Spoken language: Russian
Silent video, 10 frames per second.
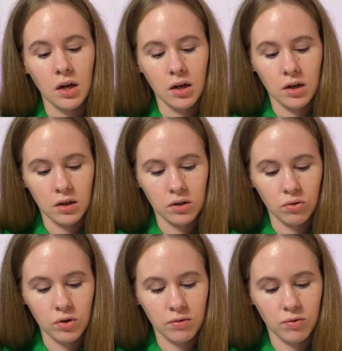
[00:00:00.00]
а,
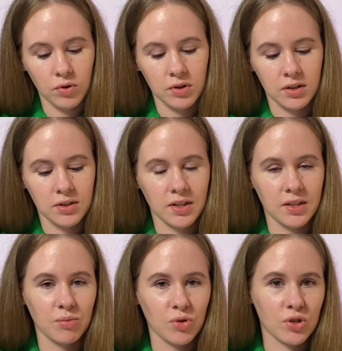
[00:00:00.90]
но его, так сказать,
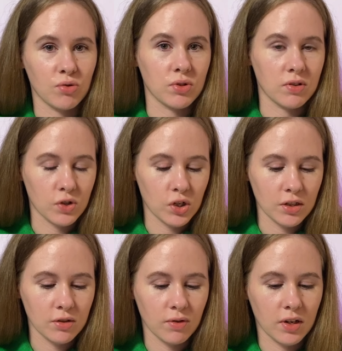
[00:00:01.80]
немножко
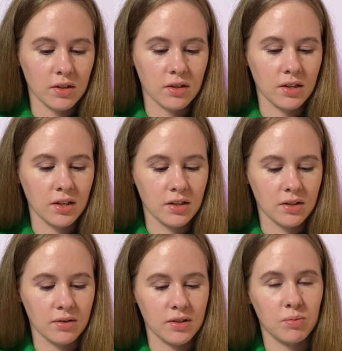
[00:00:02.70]
усовершенствовали
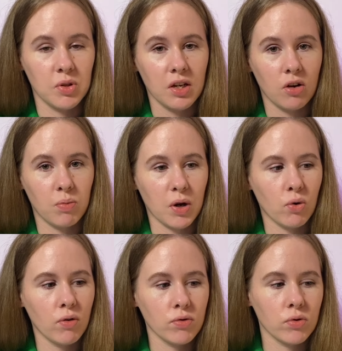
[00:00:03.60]
и изменили
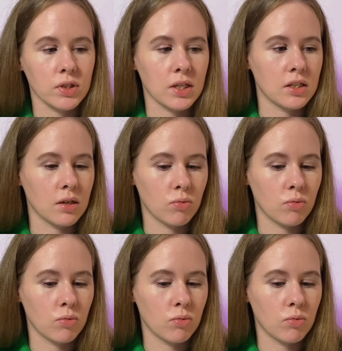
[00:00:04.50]
упаковку. Кстати, об